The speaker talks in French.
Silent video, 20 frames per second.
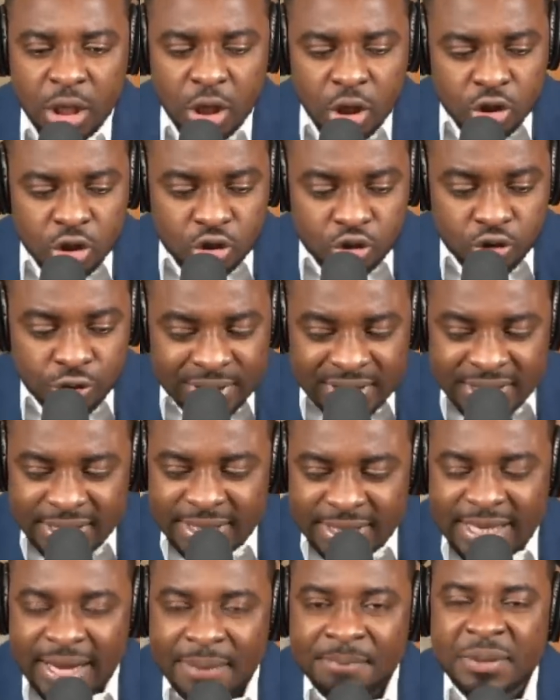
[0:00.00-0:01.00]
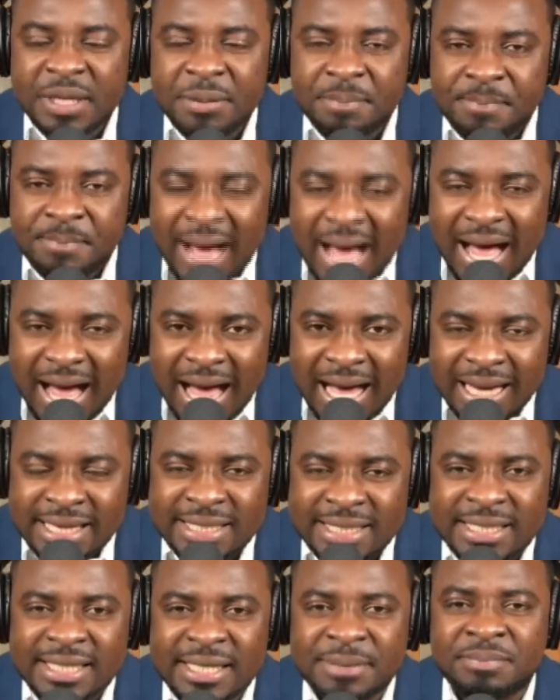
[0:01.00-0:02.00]
Son système qui pas
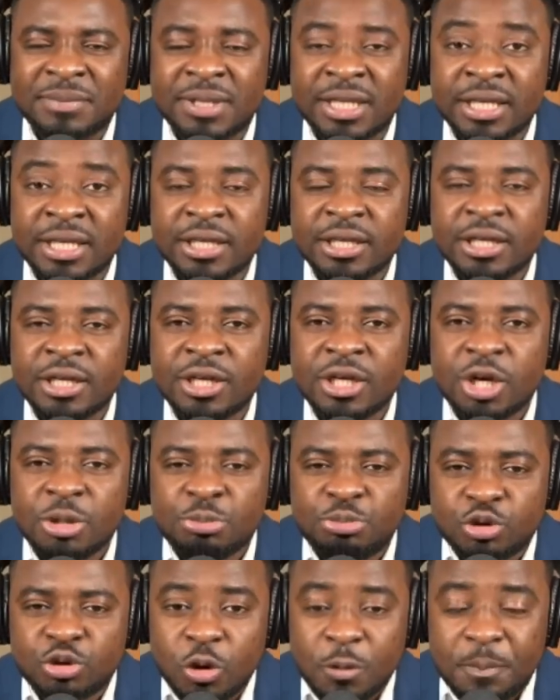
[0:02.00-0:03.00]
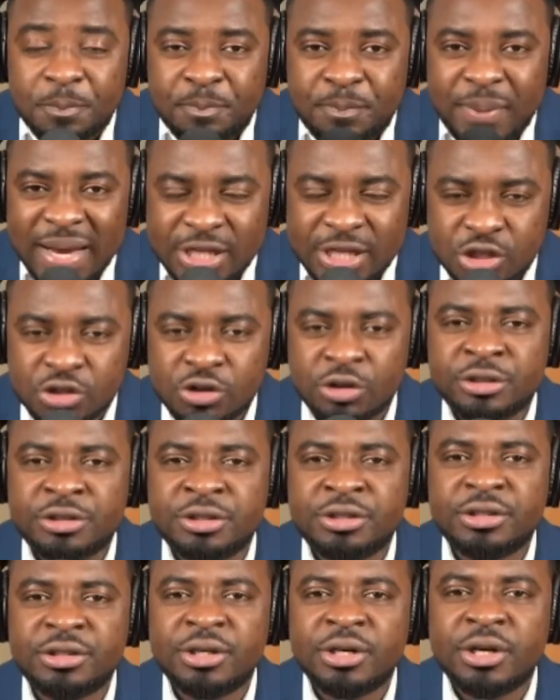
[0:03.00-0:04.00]
accepté pour que
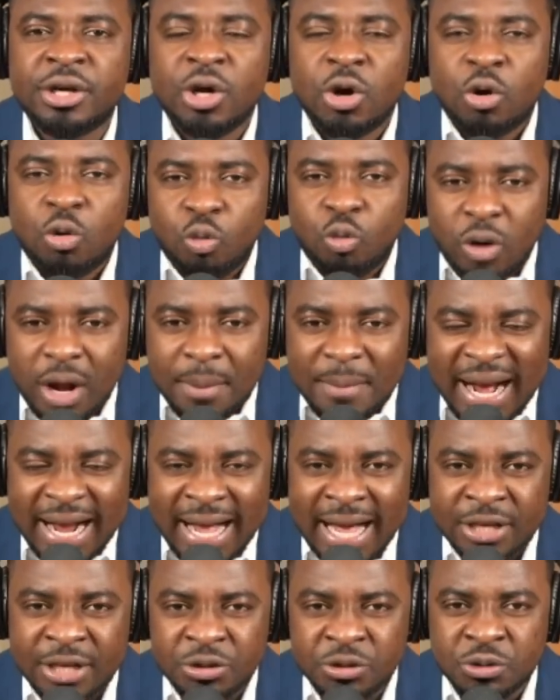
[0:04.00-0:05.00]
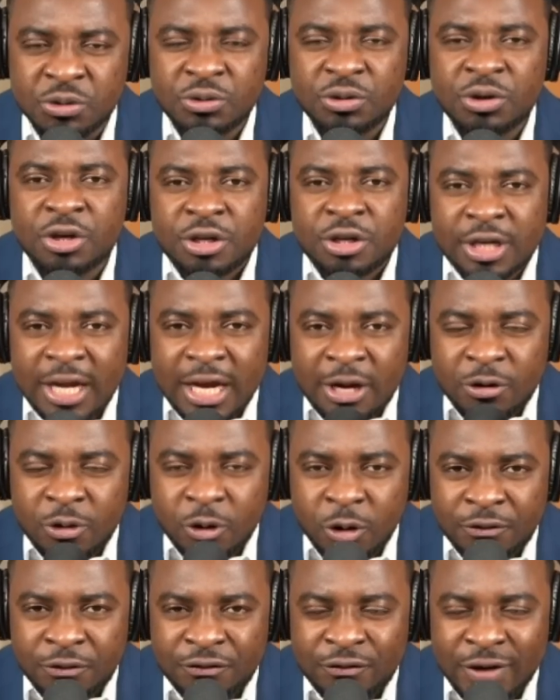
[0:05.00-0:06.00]
personne ouais bagay yo une
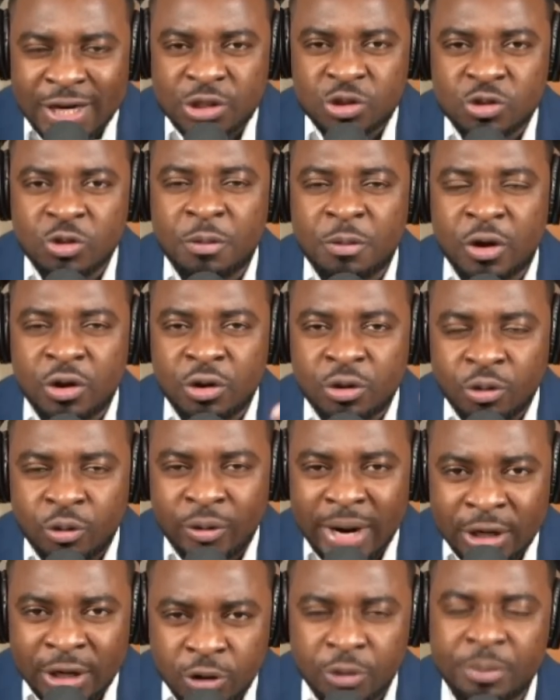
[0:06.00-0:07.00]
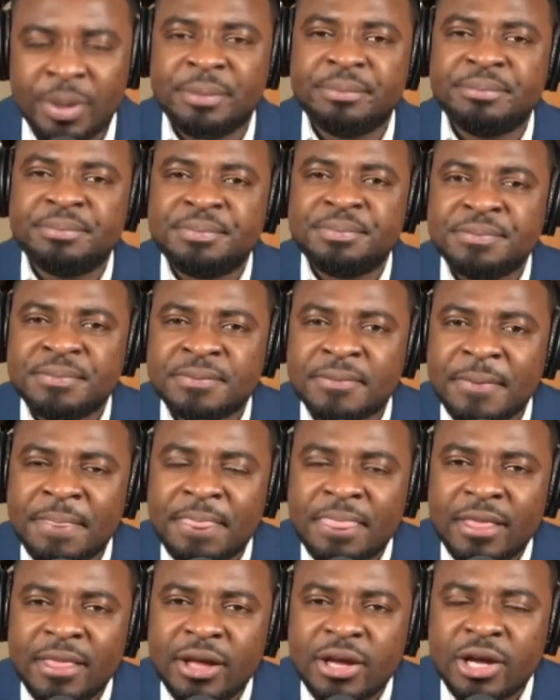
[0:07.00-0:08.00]
autre façon que ouais même.
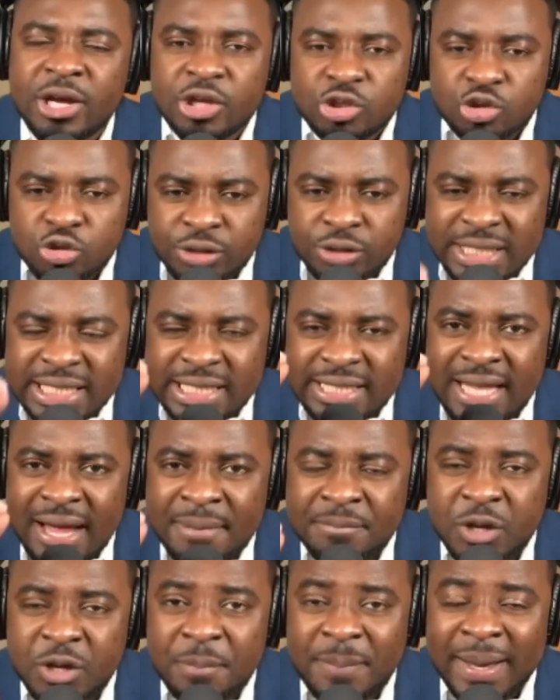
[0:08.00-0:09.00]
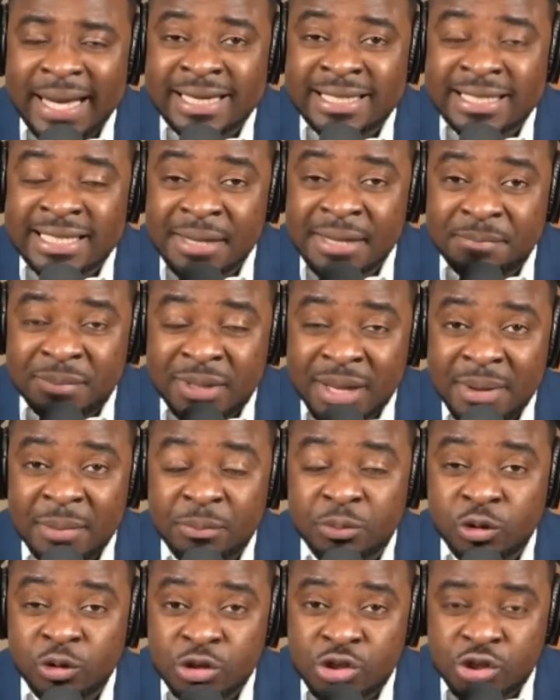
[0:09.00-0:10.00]
Son système qui pas accepté même
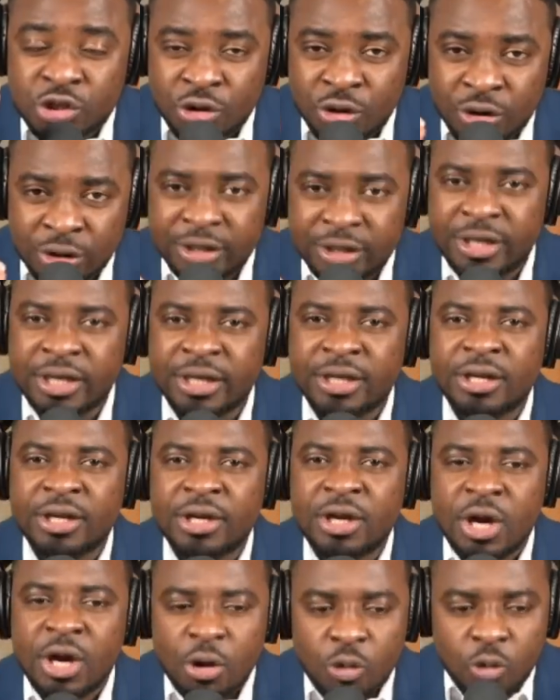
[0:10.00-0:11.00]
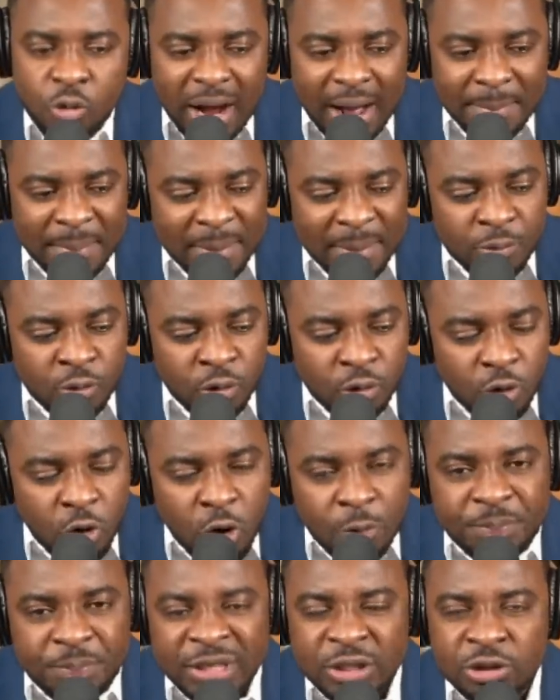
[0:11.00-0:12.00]
pour une seconde ou capable d'une
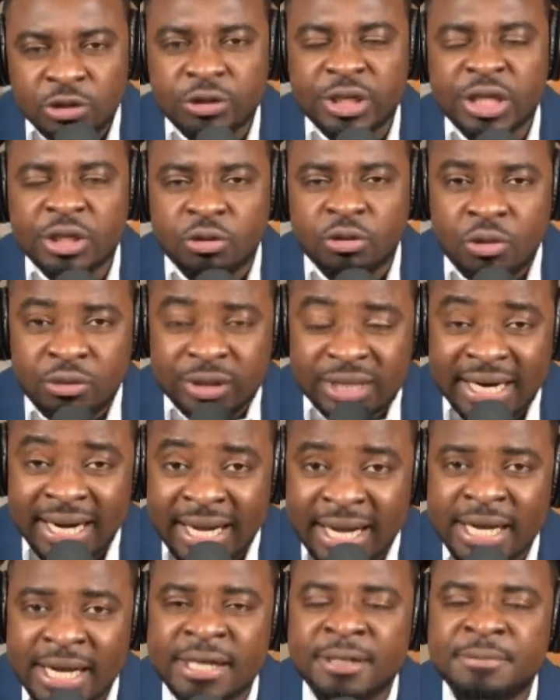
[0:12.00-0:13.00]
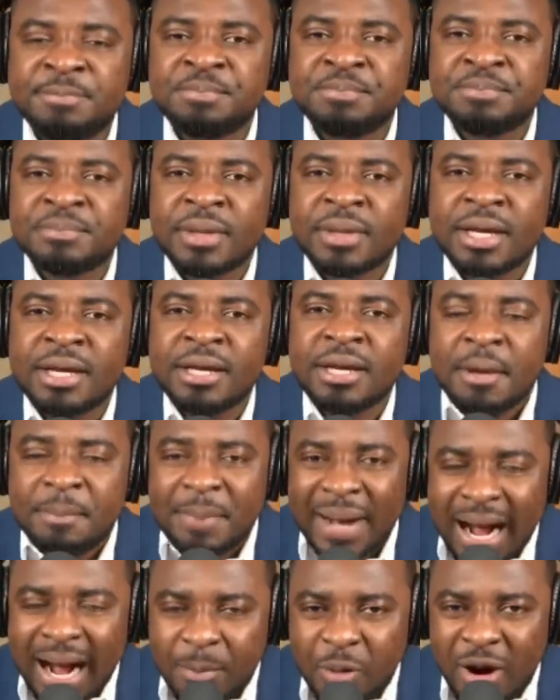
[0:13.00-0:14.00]
opinion qui contraire
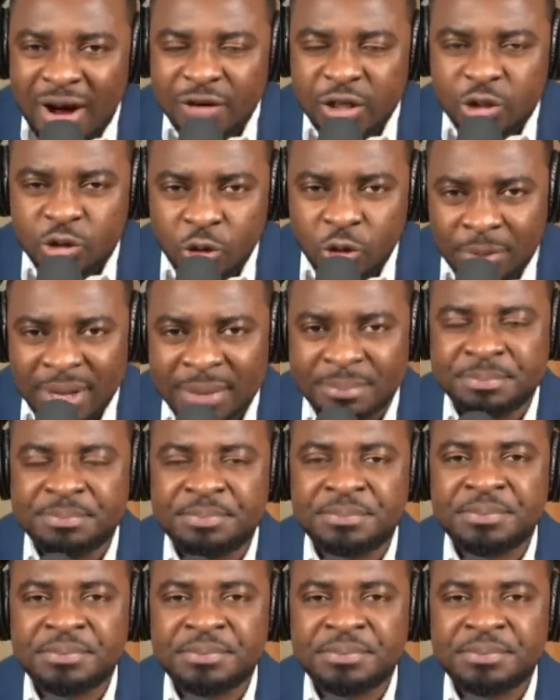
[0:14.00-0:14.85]
par rapport avec lui même.